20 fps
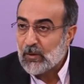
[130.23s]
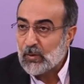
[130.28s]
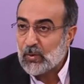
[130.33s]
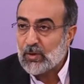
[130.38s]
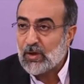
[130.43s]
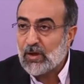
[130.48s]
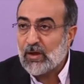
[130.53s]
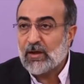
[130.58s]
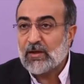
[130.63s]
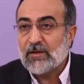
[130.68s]

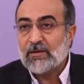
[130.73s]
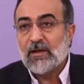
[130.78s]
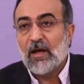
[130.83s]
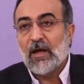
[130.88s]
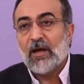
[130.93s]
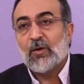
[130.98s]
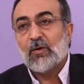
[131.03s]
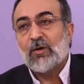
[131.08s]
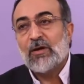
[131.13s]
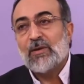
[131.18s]
Oraları
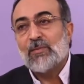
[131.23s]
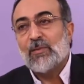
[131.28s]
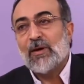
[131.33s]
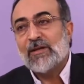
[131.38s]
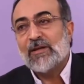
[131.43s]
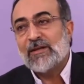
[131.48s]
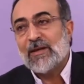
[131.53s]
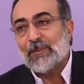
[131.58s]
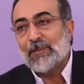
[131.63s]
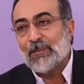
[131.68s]
darül iman
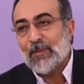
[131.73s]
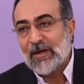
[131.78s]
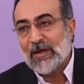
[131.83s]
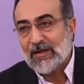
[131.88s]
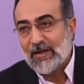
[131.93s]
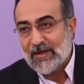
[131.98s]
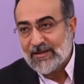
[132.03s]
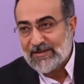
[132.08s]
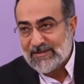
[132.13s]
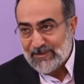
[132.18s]

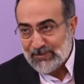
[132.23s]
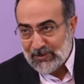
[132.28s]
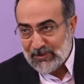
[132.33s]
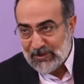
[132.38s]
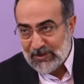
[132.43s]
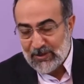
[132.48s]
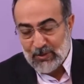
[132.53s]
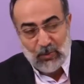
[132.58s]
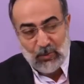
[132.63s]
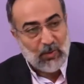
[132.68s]
yapmak lazım
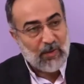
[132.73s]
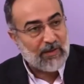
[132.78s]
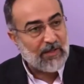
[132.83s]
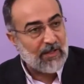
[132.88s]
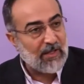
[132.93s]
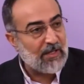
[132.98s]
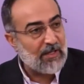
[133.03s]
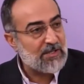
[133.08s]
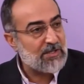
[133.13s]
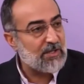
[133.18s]
ki,
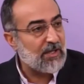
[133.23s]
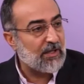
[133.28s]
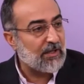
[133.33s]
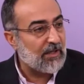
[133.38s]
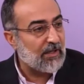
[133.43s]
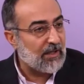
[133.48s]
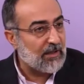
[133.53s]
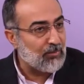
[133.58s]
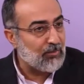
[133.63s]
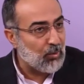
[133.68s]
orada
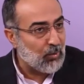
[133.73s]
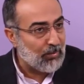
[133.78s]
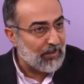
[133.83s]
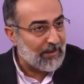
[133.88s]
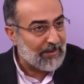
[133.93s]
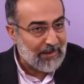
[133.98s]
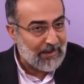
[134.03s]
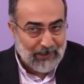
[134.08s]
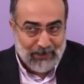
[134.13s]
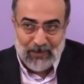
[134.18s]
yaşayanları
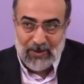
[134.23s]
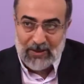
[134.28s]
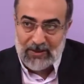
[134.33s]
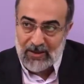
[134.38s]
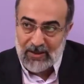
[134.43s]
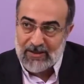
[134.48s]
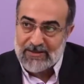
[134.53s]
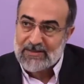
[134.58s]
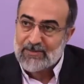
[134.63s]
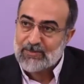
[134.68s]
mümin yapmak
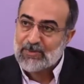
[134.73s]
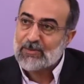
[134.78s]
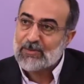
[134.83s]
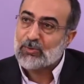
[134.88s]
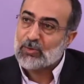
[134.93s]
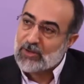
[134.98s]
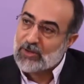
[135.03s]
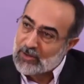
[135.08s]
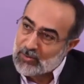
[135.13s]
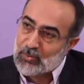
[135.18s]
lazım ki
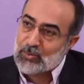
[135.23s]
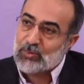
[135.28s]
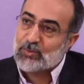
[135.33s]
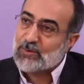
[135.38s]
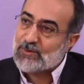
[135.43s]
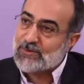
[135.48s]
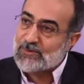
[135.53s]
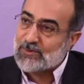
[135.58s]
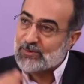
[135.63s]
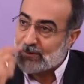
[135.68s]
bunlar
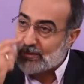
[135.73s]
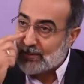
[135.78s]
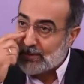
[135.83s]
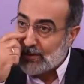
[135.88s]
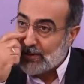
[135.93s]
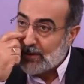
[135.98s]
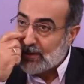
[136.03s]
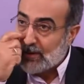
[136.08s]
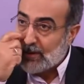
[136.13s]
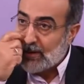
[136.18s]
kurtulsun.
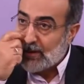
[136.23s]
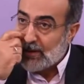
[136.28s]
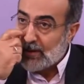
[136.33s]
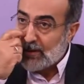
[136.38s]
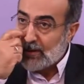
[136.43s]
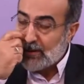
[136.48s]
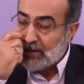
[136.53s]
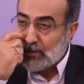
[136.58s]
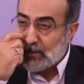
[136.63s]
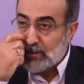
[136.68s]

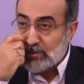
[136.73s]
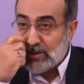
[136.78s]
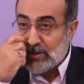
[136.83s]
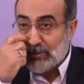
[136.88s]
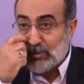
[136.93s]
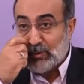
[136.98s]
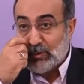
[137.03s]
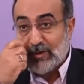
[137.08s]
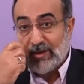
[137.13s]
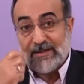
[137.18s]

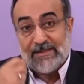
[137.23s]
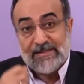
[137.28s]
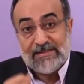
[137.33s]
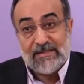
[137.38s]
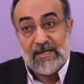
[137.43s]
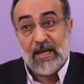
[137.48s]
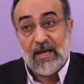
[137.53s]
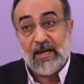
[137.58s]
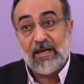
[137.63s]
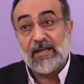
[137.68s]
Yoksa bunların
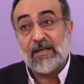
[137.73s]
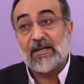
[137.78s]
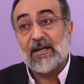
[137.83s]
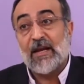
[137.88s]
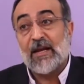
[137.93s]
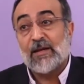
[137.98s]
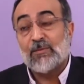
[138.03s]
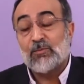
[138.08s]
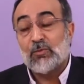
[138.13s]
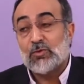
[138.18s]

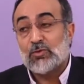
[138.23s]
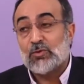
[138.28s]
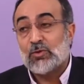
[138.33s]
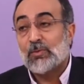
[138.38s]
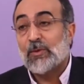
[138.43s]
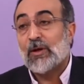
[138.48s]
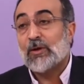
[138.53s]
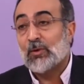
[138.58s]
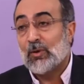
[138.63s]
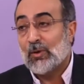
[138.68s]
zahiren
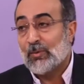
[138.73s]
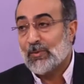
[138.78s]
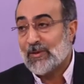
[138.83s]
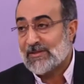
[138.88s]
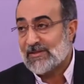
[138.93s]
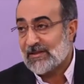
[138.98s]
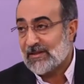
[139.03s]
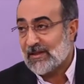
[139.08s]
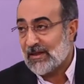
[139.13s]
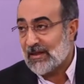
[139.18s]
Müslüman
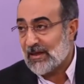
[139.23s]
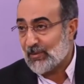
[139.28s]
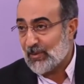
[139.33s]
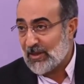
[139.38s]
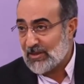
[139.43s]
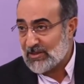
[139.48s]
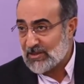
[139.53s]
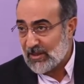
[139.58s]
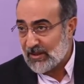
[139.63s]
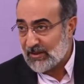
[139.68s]
olması,
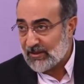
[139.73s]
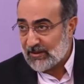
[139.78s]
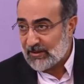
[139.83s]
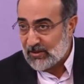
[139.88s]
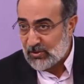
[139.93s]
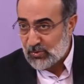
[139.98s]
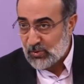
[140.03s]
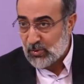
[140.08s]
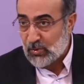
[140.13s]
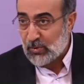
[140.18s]
kelime-i
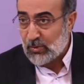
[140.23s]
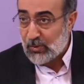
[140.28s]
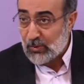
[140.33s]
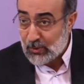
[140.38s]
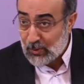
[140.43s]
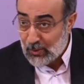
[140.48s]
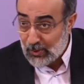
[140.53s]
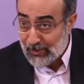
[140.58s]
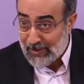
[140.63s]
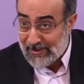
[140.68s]
şehadeti
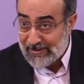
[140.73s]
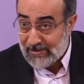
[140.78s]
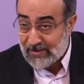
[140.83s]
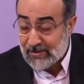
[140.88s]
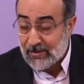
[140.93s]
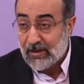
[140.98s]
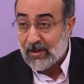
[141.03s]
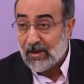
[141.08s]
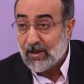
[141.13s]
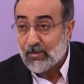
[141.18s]
söylüyor
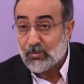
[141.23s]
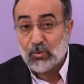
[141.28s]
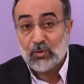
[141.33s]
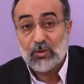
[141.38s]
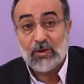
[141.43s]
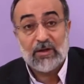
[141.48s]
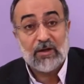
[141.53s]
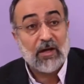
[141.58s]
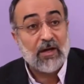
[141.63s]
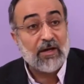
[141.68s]
olması
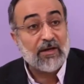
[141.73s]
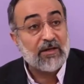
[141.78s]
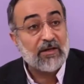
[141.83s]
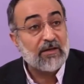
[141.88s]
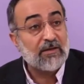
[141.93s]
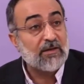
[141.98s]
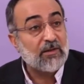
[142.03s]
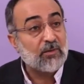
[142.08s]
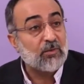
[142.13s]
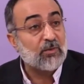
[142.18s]
bunları
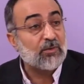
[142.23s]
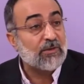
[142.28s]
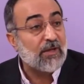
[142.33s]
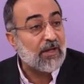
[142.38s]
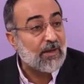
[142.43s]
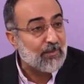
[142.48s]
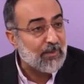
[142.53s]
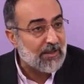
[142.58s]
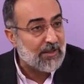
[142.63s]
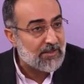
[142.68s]
ahirette
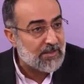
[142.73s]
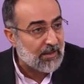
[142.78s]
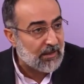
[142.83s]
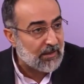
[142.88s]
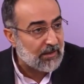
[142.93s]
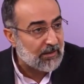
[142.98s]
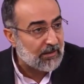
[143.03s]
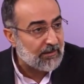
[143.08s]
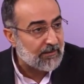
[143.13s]
kurtarmayacak.